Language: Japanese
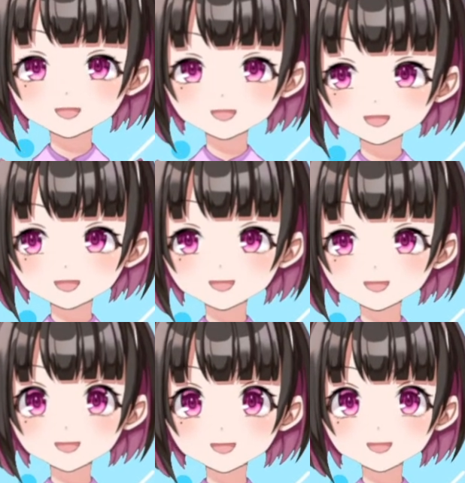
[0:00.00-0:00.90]
い
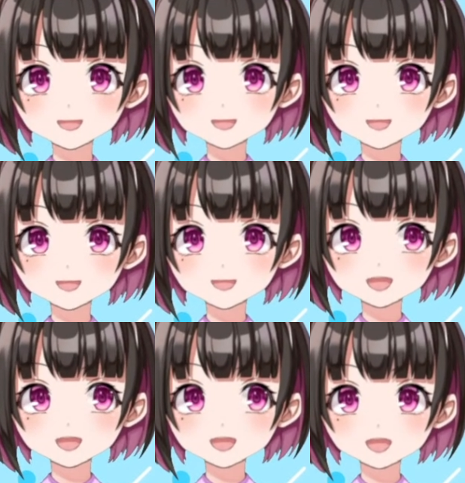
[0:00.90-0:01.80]
やー、せ
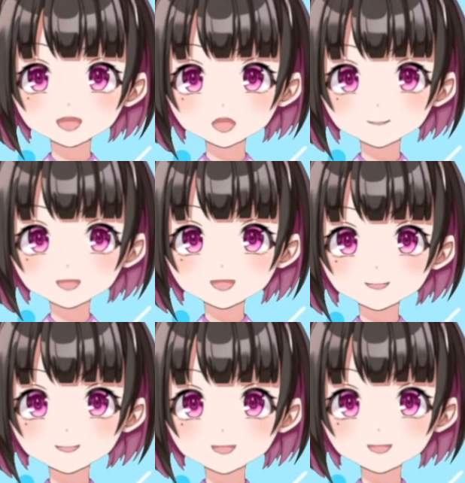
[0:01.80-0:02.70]
めてね、枠内の
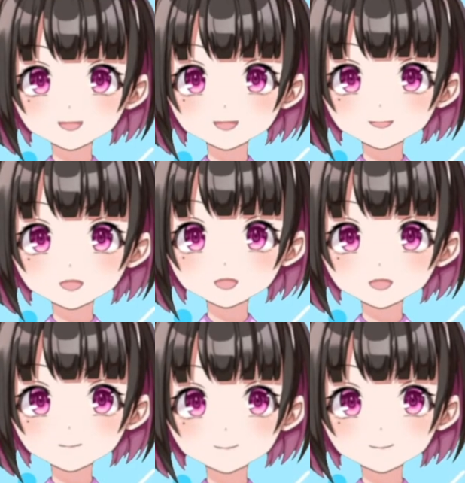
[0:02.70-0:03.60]
シュートにつながって
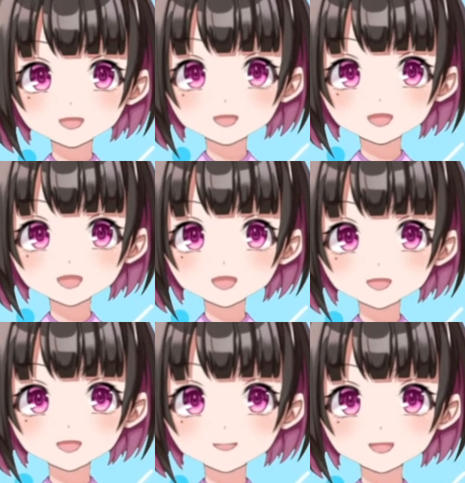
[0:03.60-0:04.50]
ほしいんですけど
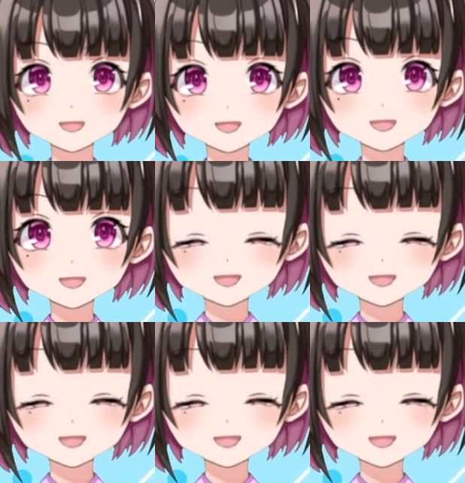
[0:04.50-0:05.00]
ね。